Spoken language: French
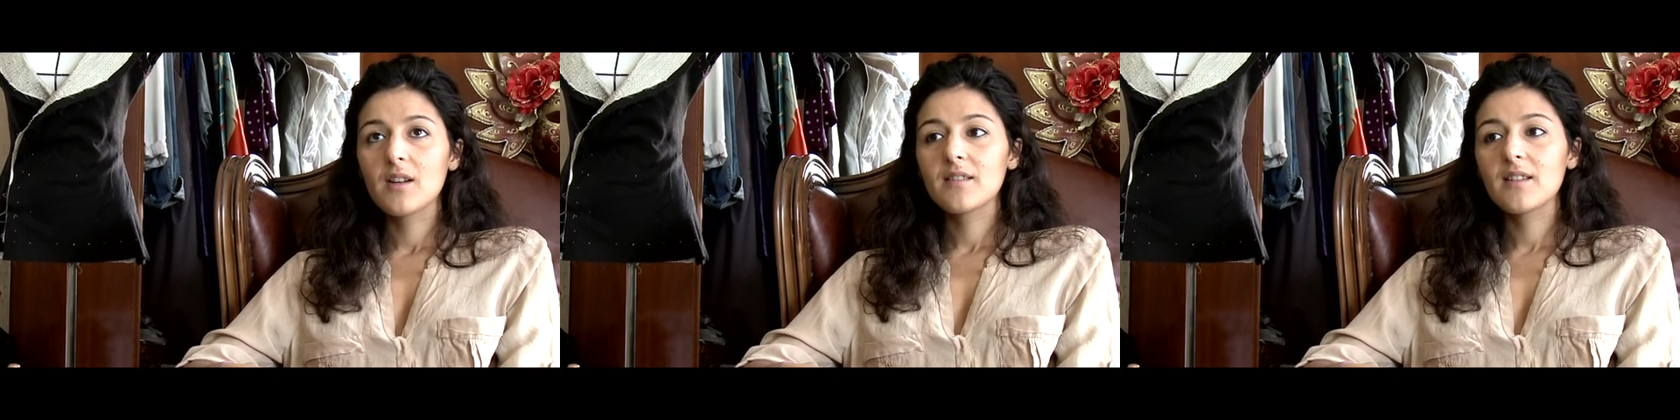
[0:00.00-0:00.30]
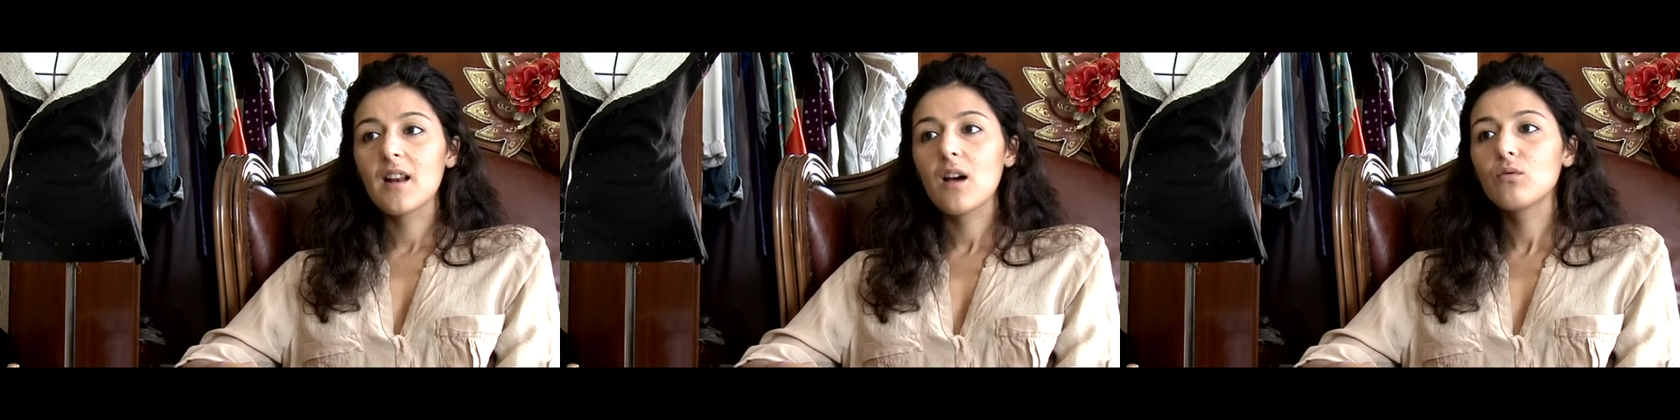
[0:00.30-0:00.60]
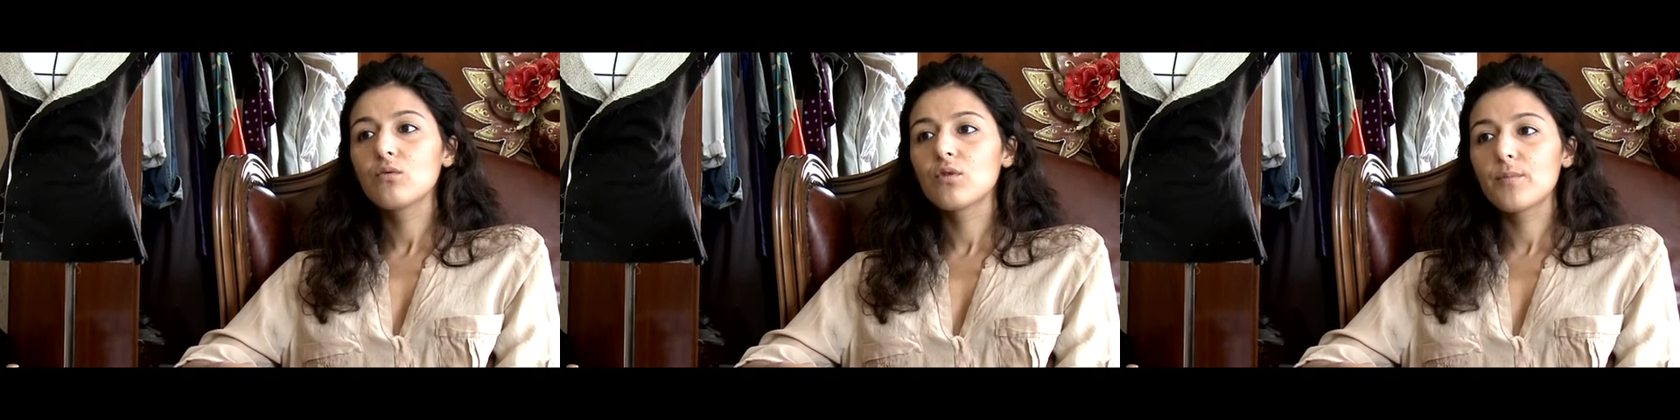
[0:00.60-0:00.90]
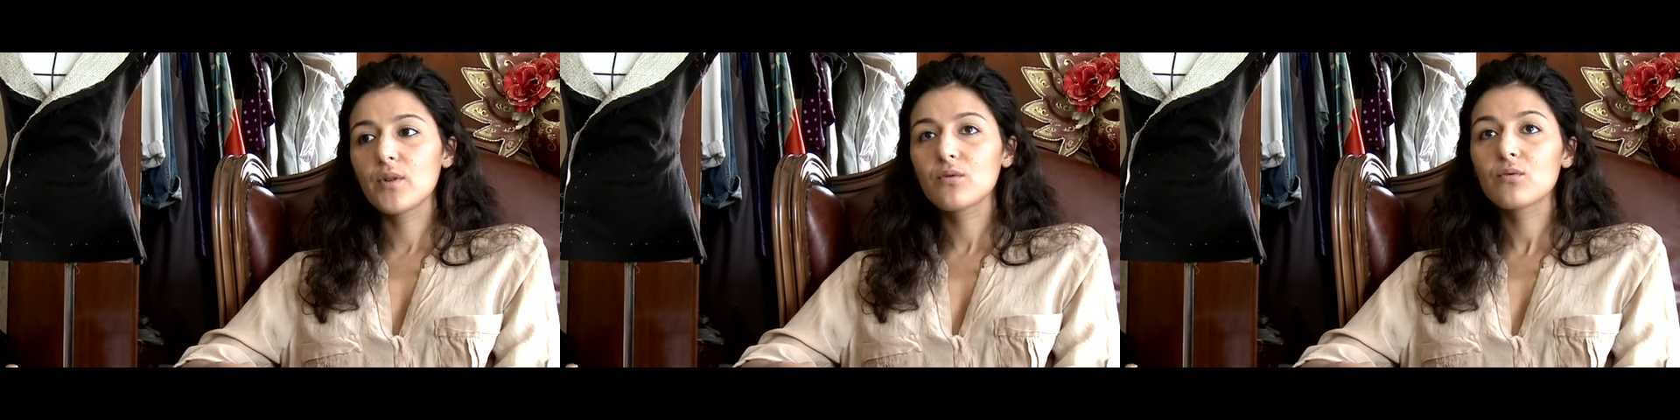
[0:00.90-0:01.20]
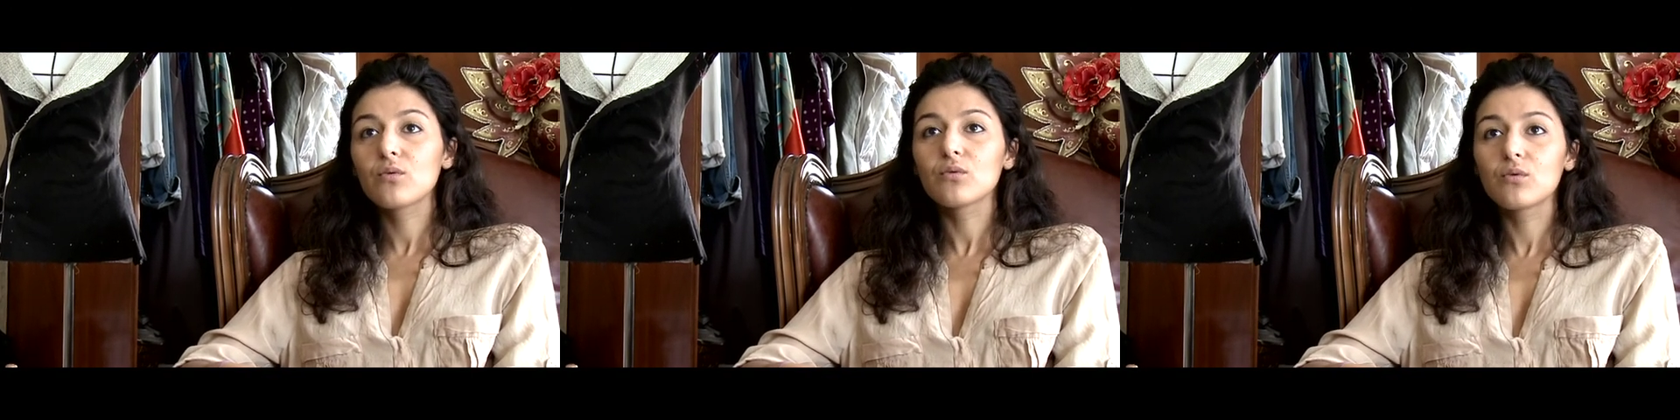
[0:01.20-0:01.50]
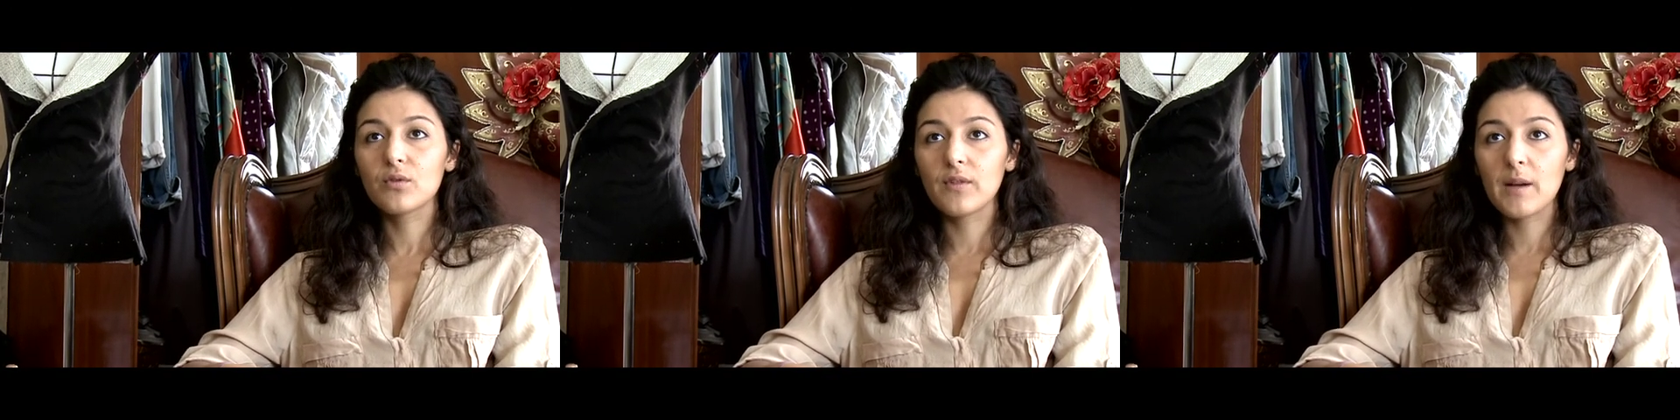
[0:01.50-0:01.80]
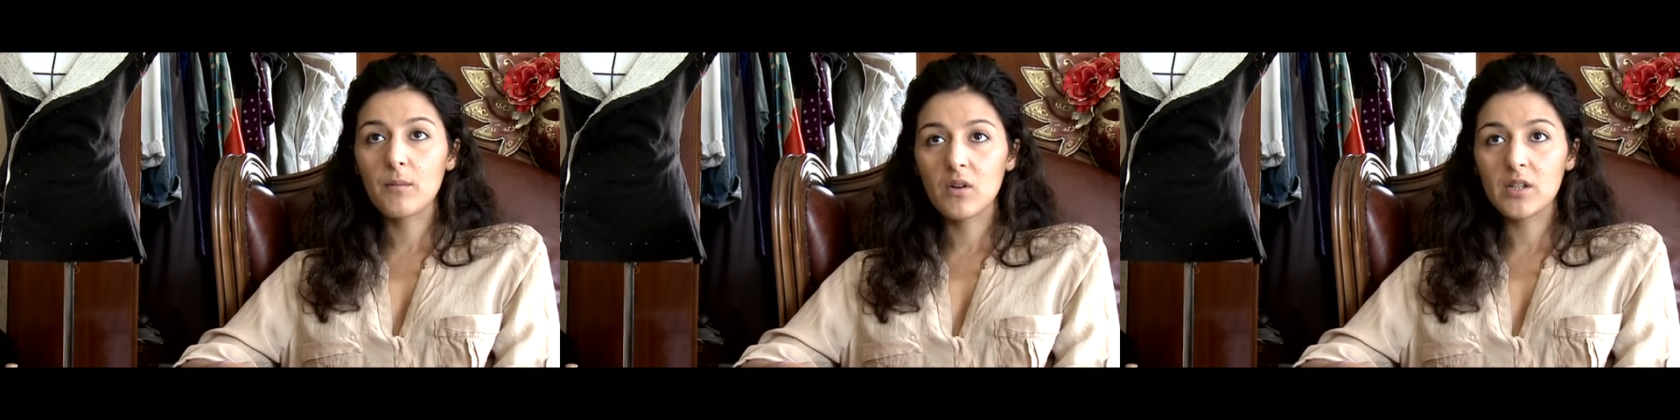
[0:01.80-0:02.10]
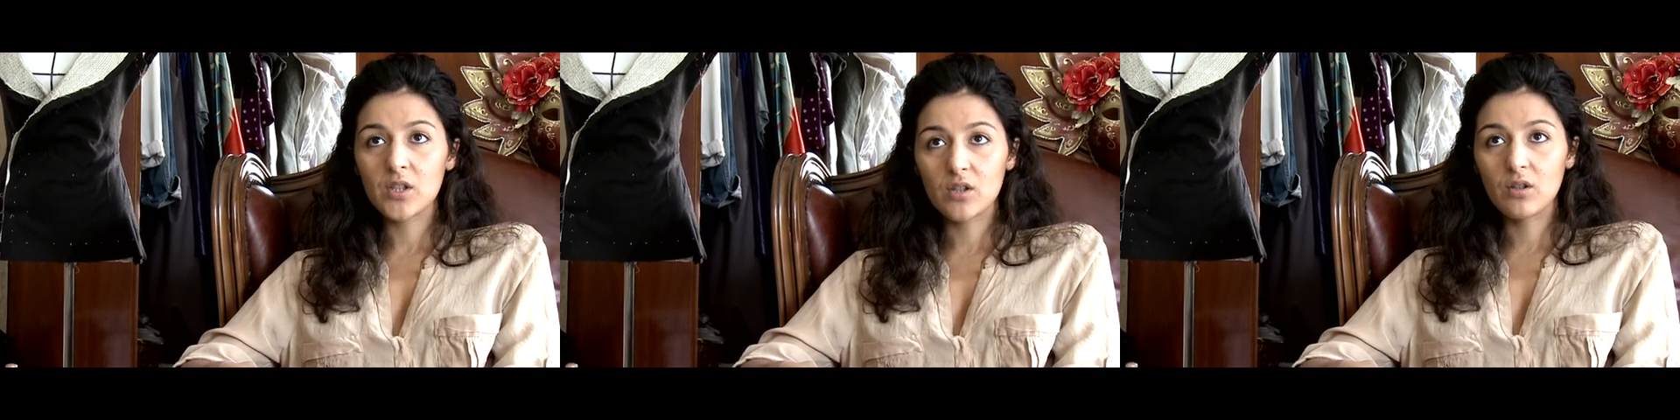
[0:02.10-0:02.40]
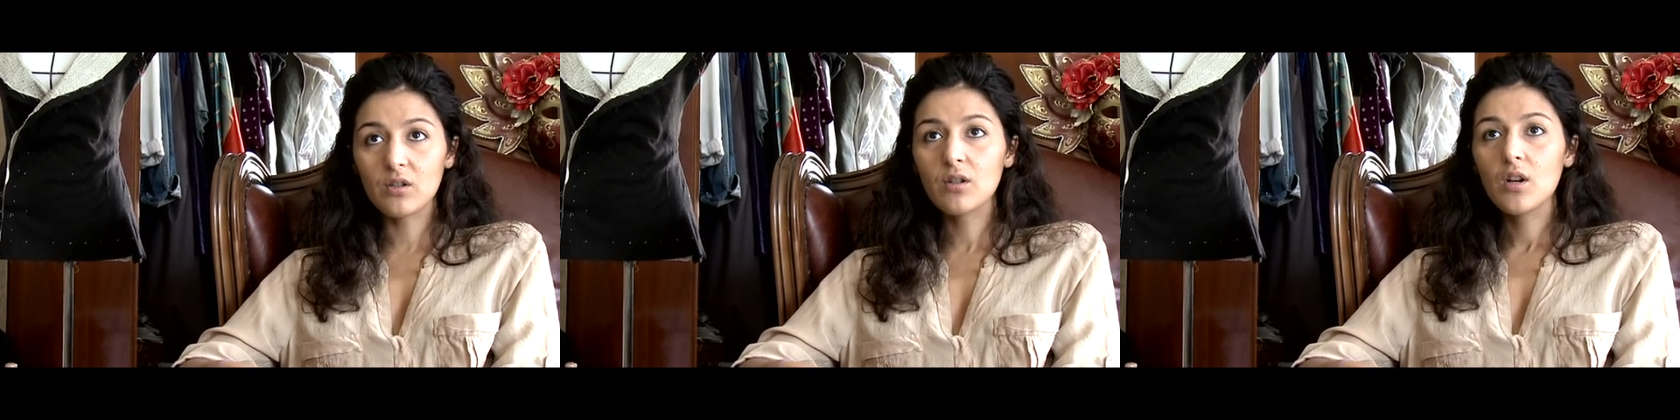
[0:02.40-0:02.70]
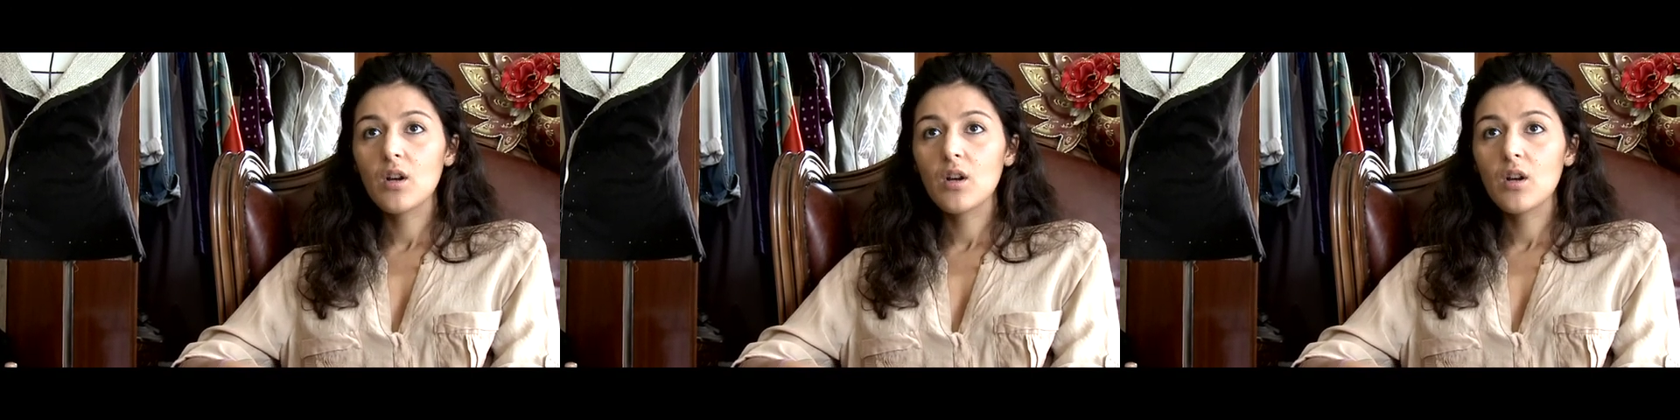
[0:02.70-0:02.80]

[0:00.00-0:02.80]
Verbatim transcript: c'est là où je pense qu'on touche vraiment les gens.